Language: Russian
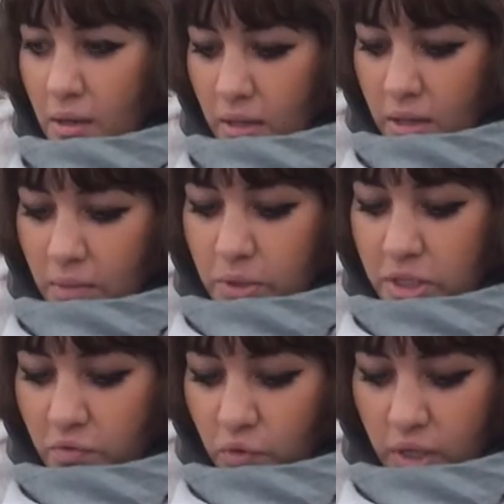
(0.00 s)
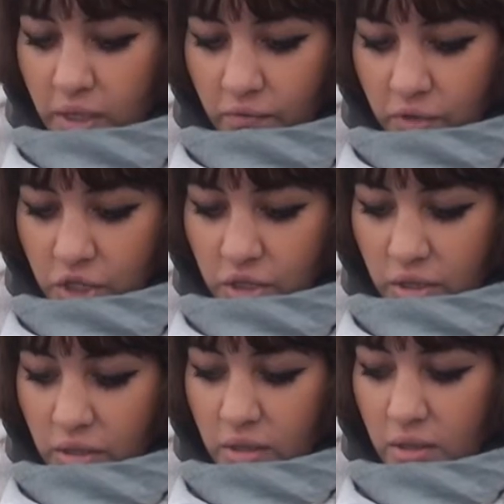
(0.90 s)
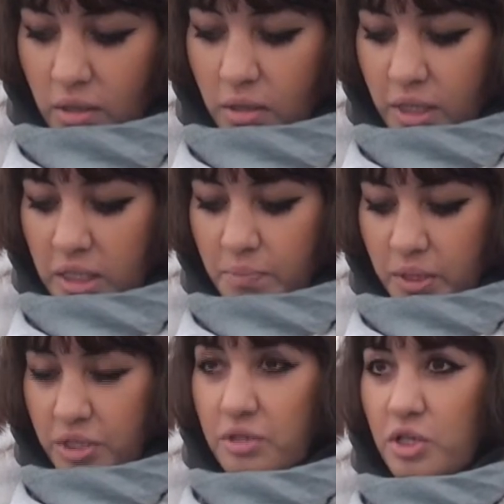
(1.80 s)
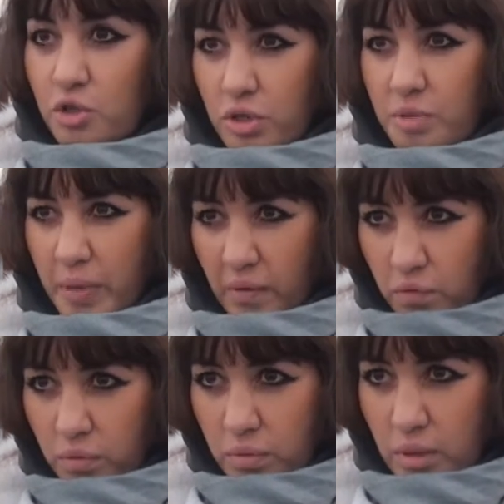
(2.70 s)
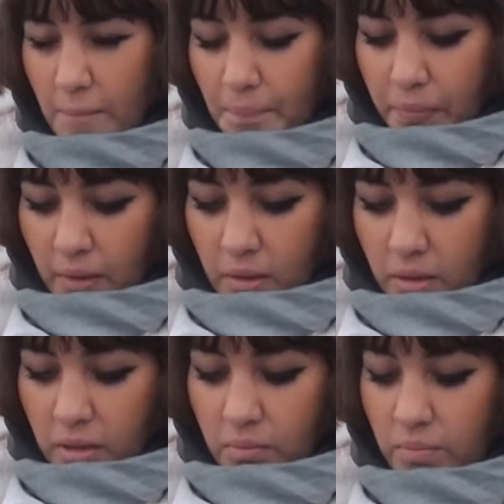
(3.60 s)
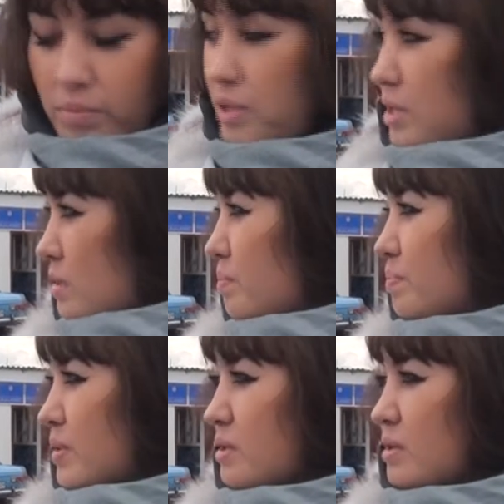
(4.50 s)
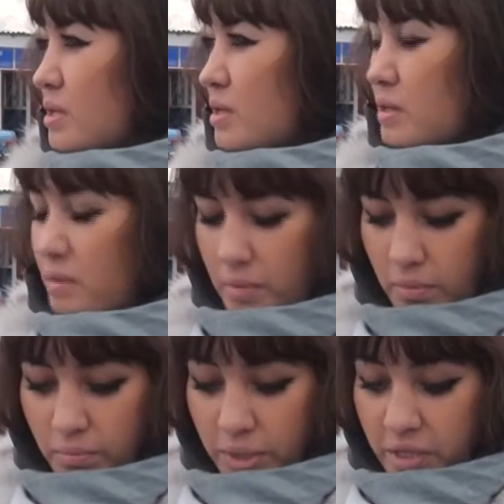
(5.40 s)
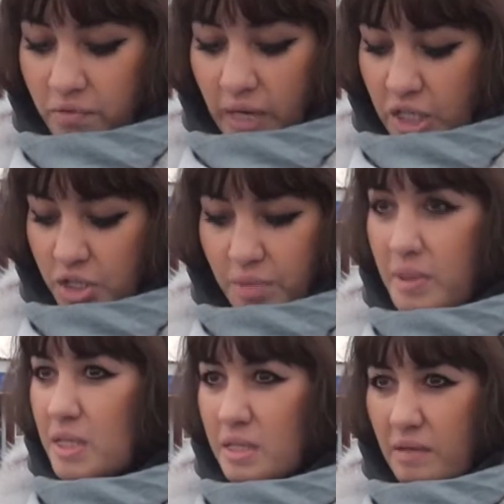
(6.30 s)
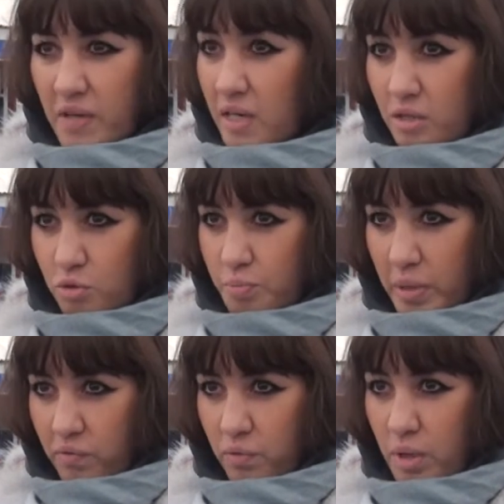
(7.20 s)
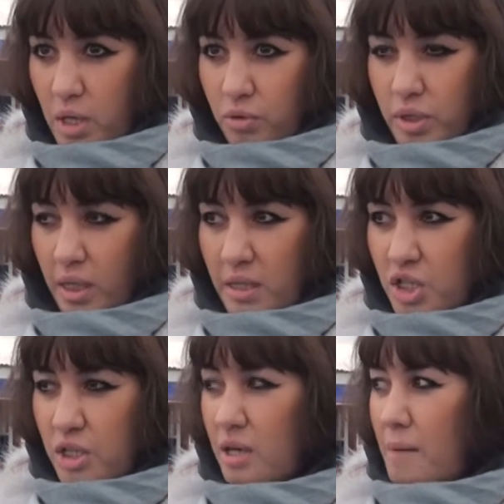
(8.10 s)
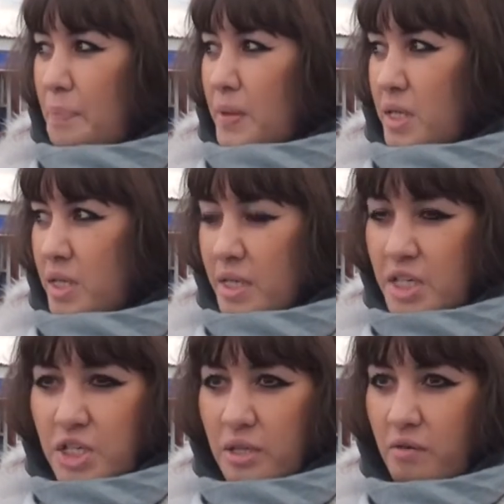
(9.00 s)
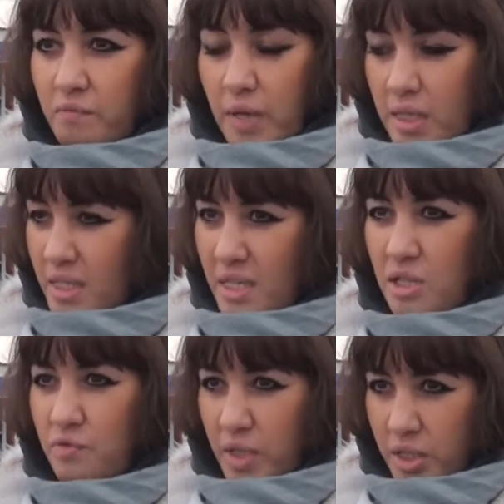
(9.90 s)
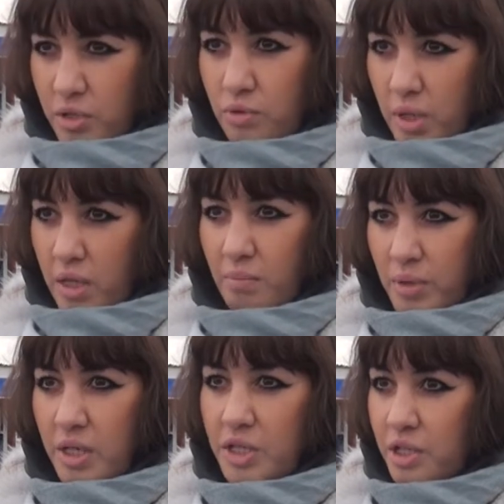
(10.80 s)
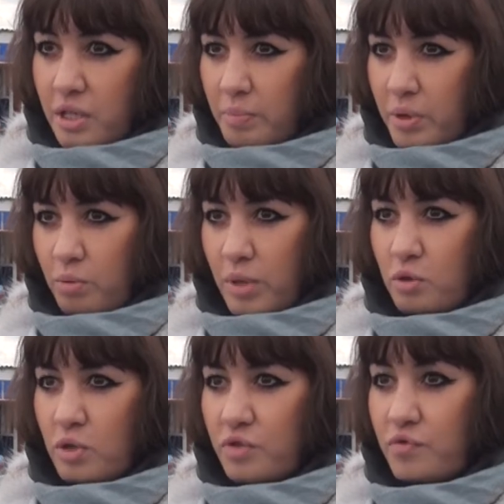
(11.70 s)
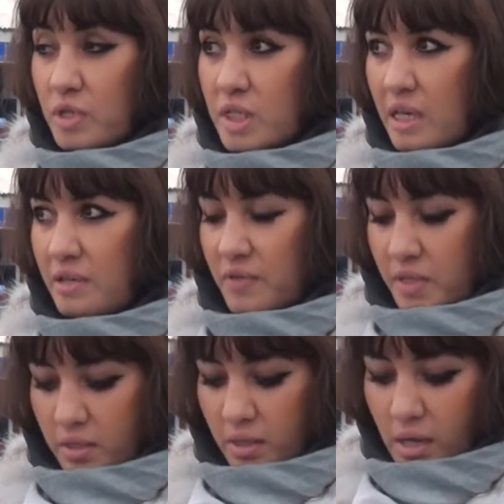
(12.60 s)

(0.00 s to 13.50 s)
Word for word: А, после того, как я вышла, а, я запросила еще раз справку. А, мне, пред... Э, мне врач не предоставлял эту справку. То есть она даже категорично отказалась выходить сюда ко мне лично на прием. Я ее даже в глаза не видела.